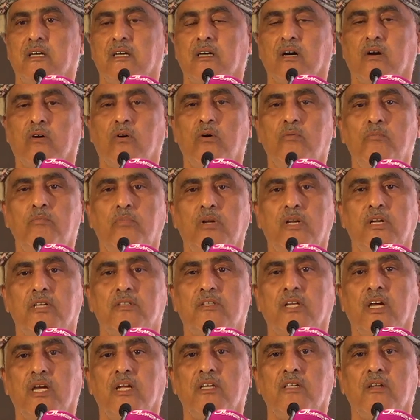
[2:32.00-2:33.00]

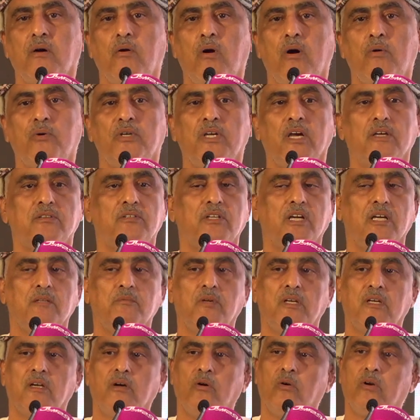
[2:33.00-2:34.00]
قنبلتين نوويتين من
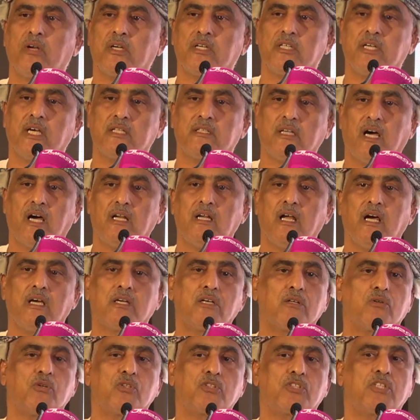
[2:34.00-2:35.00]
اللي ألقيت على
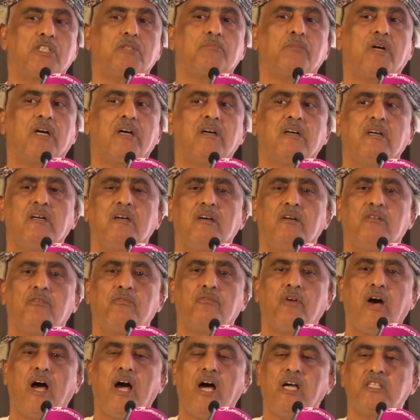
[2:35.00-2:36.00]
هيروشيما
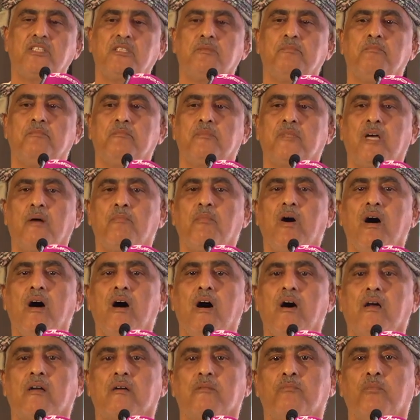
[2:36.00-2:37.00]
فحجم
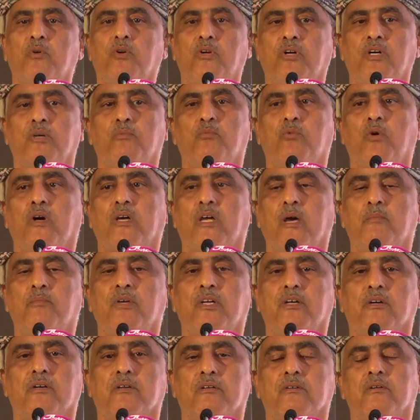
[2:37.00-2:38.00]
دمار مرعب
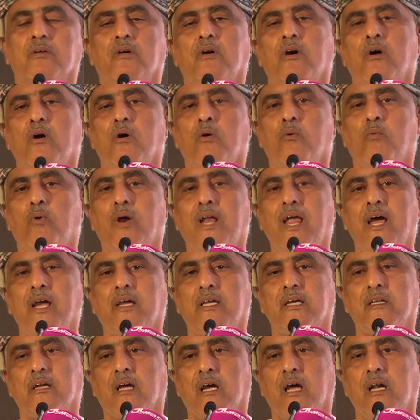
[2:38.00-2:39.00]
وكبير
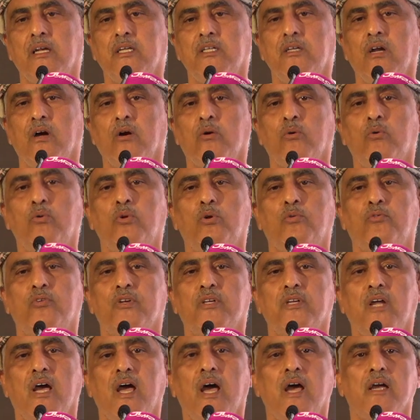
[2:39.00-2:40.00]
ولكن خلينا نقول في
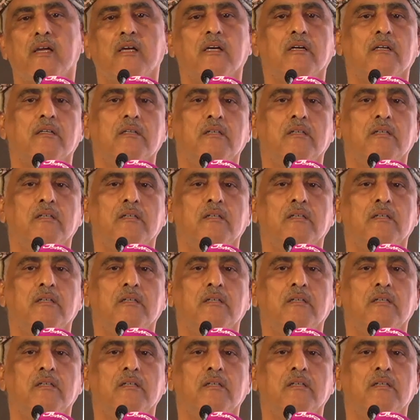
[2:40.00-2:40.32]
النهاية